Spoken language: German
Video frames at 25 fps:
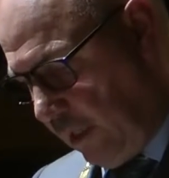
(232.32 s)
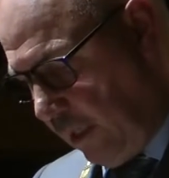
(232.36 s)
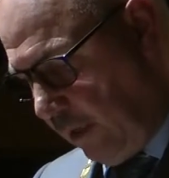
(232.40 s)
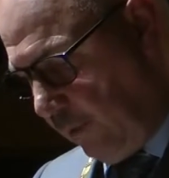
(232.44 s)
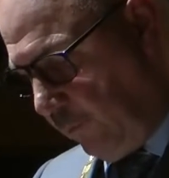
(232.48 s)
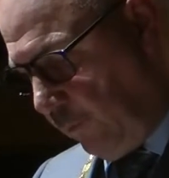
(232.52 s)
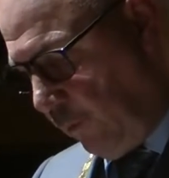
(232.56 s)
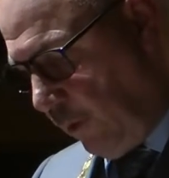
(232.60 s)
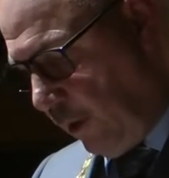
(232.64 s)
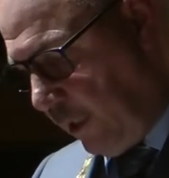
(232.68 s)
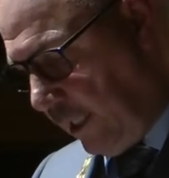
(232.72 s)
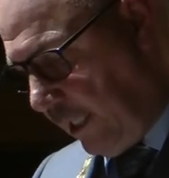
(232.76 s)

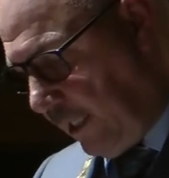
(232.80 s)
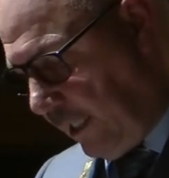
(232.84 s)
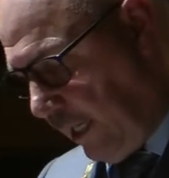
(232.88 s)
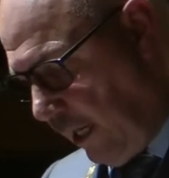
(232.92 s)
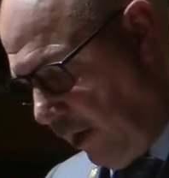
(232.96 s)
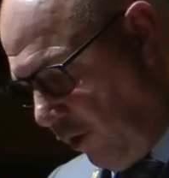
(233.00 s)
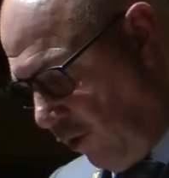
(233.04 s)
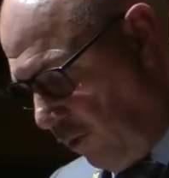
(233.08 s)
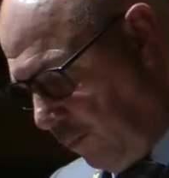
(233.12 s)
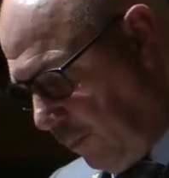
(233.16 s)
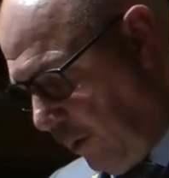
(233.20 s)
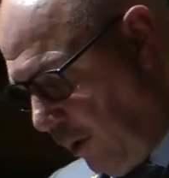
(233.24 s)
Momentan
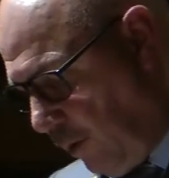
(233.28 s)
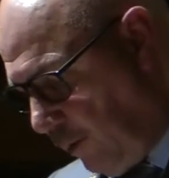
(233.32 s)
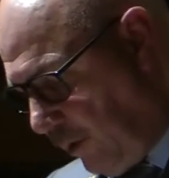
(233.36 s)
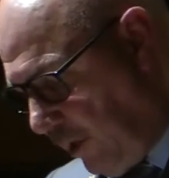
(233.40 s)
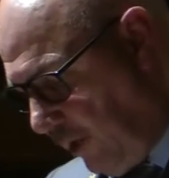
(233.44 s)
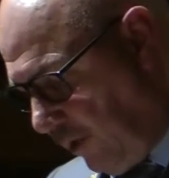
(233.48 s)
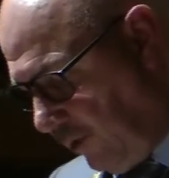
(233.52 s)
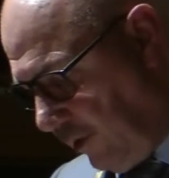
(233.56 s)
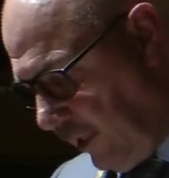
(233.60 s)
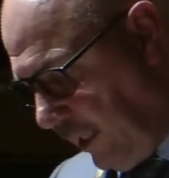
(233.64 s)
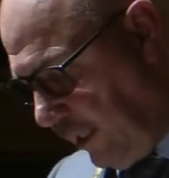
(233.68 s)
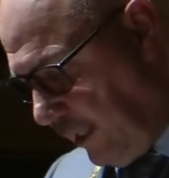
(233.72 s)
fordert der
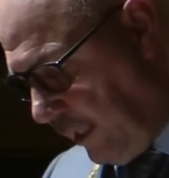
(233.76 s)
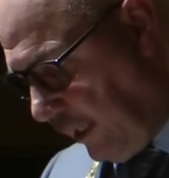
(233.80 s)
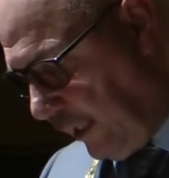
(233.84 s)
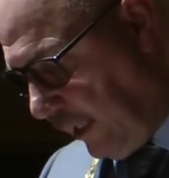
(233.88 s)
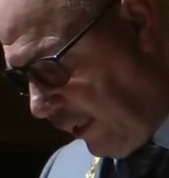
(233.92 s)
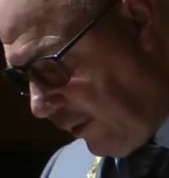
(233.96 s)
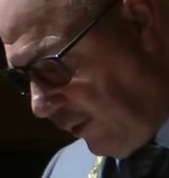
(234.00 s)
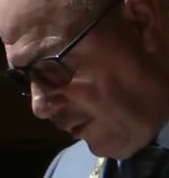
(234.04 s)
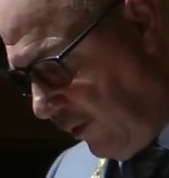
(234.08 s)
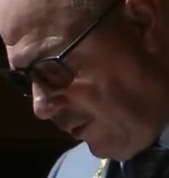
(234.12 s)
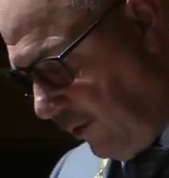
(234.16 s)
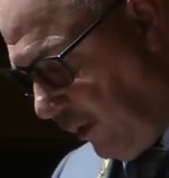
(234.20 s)
Ausbau des
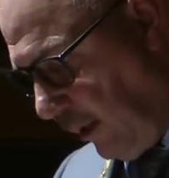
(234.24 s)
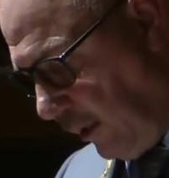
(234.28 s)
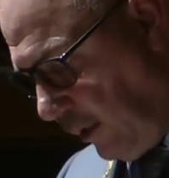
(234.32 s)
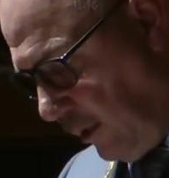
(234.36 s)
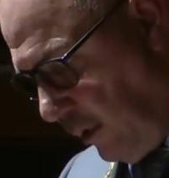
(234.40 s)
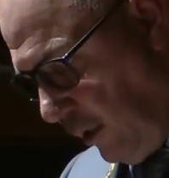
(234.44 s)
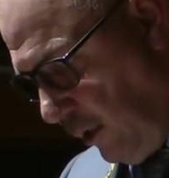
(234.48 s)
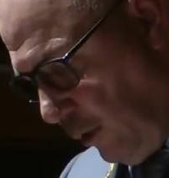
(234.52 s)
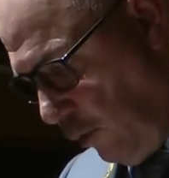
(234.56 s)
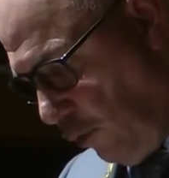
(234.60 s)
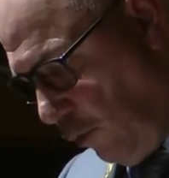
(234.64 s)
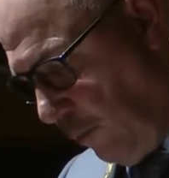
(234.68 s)
Kindergartens
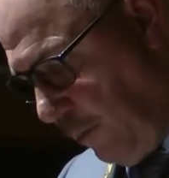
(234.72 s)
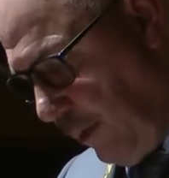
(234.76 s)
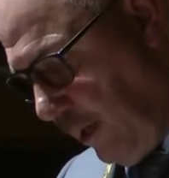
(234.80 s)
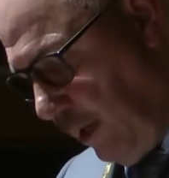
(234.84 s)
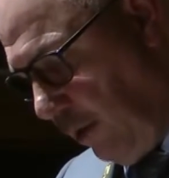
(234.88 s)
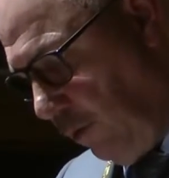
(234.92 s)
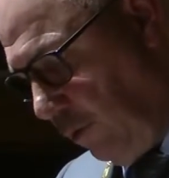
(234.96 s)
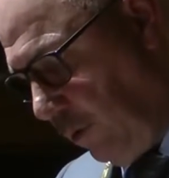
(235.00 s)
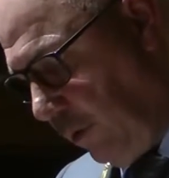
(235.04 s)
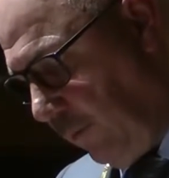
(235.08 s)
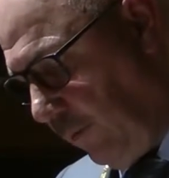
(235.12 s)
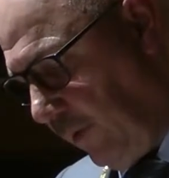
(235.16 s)
St.
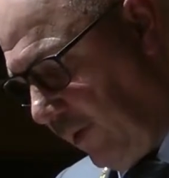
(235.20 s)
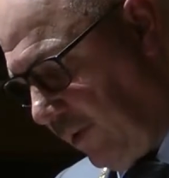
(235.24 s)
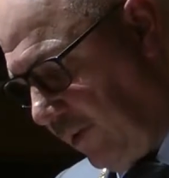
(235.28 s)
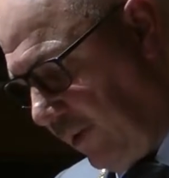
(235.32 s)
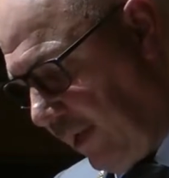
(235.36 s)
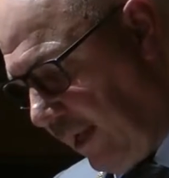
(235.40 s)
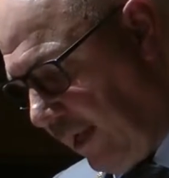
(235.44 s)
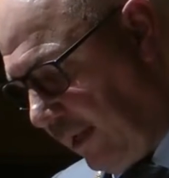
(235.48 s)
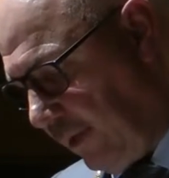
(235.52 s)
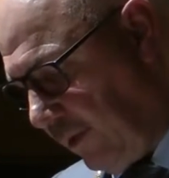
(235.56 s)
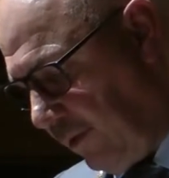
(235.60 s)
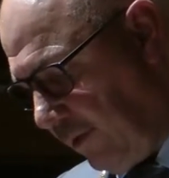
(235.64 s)
Leoba und die
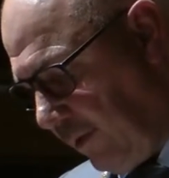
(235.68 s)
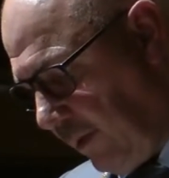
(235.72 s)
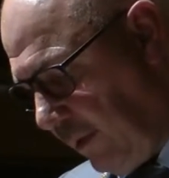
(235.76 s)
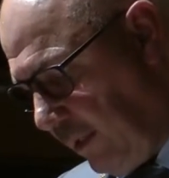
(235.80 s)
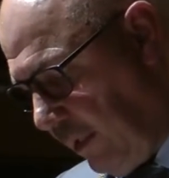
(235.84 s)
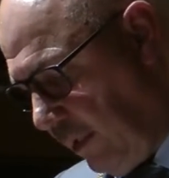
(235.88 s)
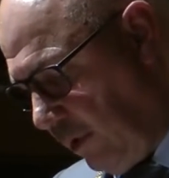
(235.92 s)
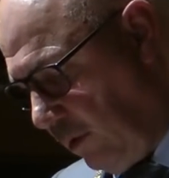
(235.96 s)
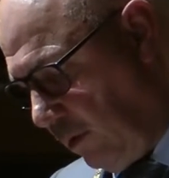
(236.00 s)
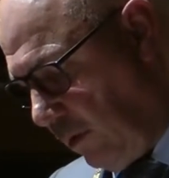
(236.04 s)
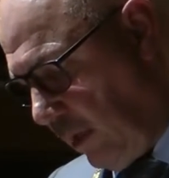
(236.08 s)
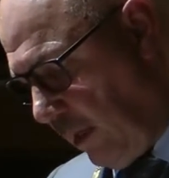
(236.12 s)

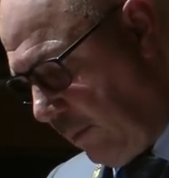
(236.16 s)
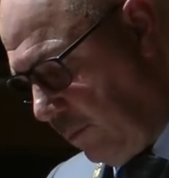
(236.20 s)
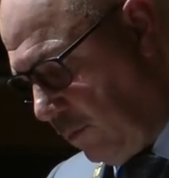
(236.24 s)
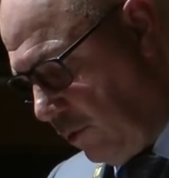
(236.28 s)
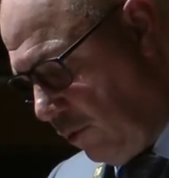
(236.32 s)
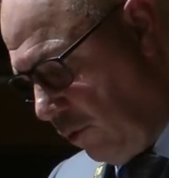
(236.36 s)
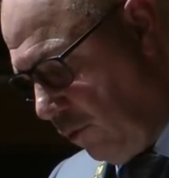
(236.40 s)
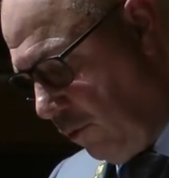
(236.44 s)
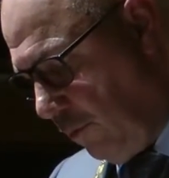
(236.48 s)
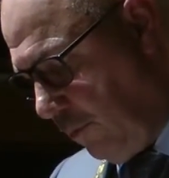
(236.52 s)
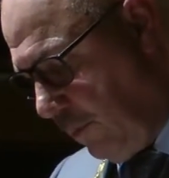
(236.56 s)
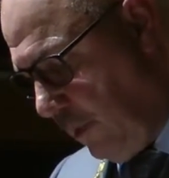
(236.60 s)
Fassadensanierung
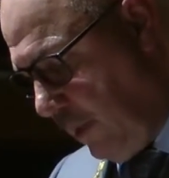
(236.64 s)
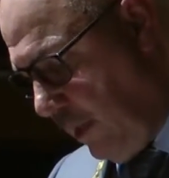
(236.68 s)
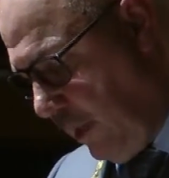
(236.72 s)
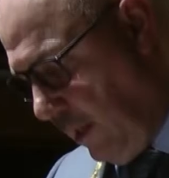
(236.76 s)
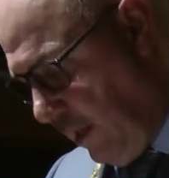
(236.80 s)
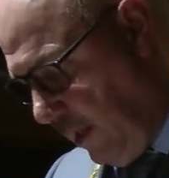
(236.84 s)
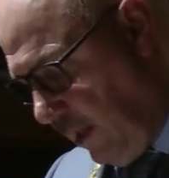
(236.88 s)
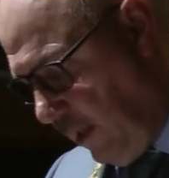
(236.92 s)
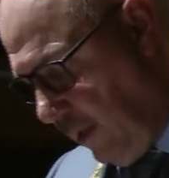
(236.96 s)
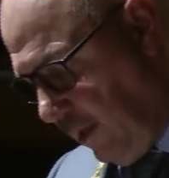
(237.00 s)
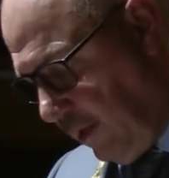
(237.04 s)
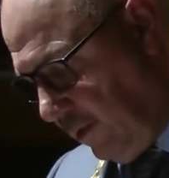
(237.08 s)
am Dom
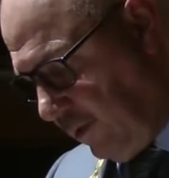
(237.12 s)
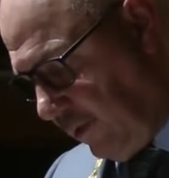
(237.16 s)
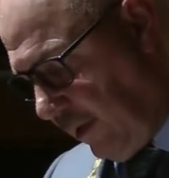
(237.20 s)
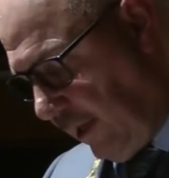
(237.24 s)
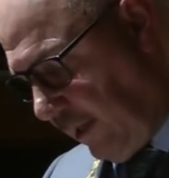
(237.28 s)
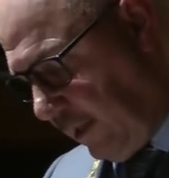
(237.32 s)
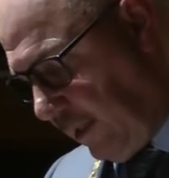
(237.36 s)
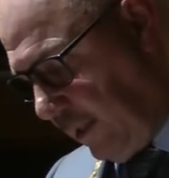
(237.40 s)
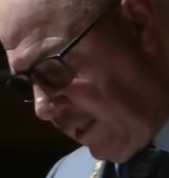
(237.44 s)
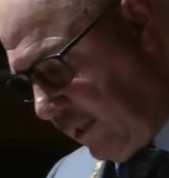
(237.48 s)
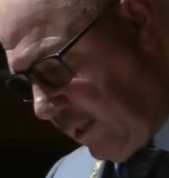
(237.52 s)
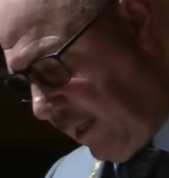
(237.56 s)

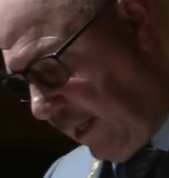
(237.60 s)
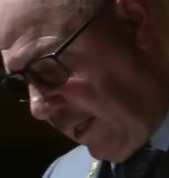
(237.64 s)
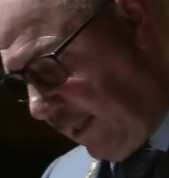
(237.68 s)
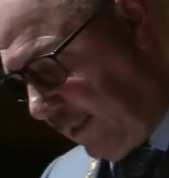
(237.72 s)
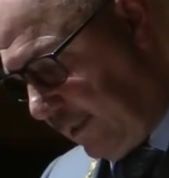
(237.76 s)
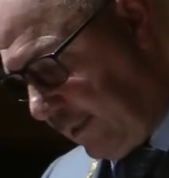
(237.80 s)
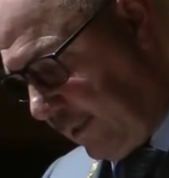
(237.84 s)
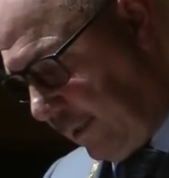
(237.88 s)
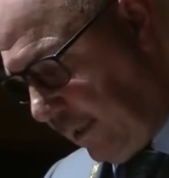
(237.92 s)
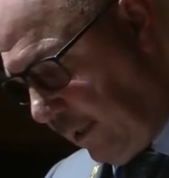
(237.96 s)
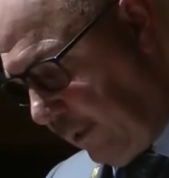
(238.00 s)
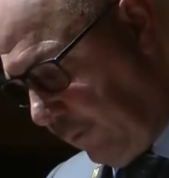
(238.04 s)
seine
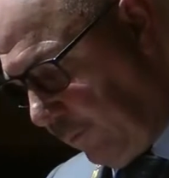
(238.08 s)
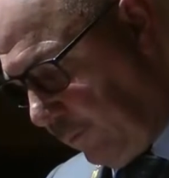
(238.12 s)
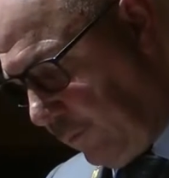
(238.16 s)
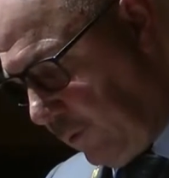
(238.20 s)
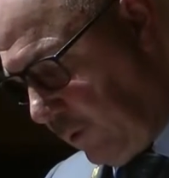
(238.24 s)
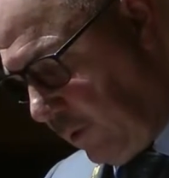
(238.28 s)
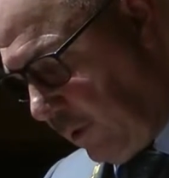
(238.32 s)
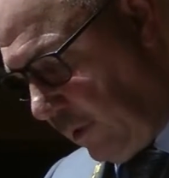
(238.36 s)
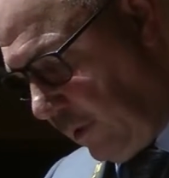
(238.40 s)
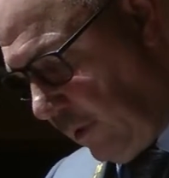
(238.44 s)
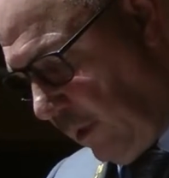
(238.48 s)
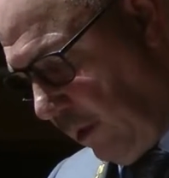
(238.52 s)

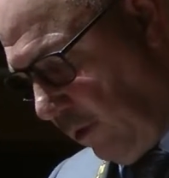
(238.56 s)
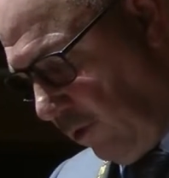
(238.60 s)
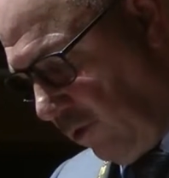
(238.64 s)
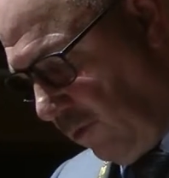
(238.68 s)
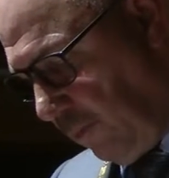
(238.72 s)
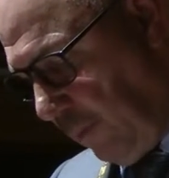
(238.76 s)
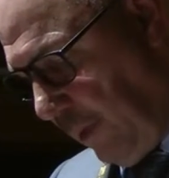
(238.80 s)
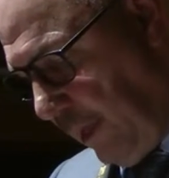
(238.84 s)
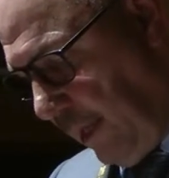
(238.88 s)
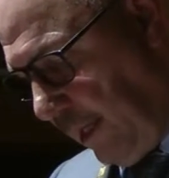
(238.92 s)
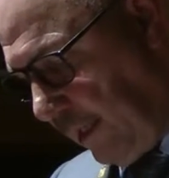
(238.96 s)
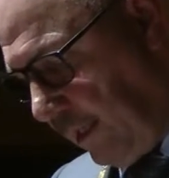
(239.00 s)
Tatkraft.
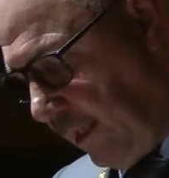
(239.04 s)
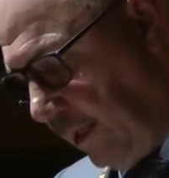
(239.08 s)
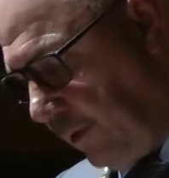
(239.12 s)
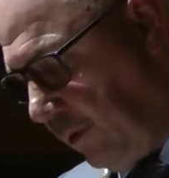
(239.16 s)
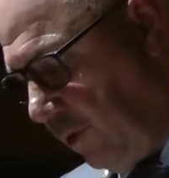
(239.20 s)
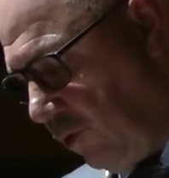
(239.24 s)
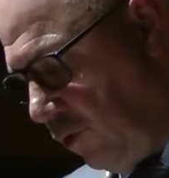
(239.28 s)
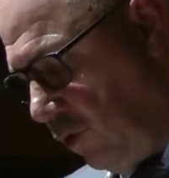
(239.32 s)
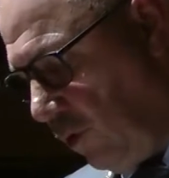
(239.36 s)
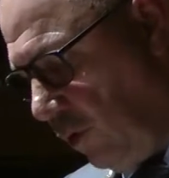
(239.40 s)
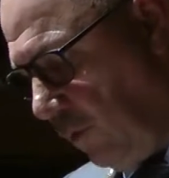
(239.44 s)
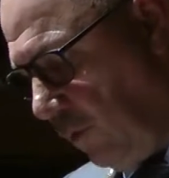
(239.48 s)
Klaus Berg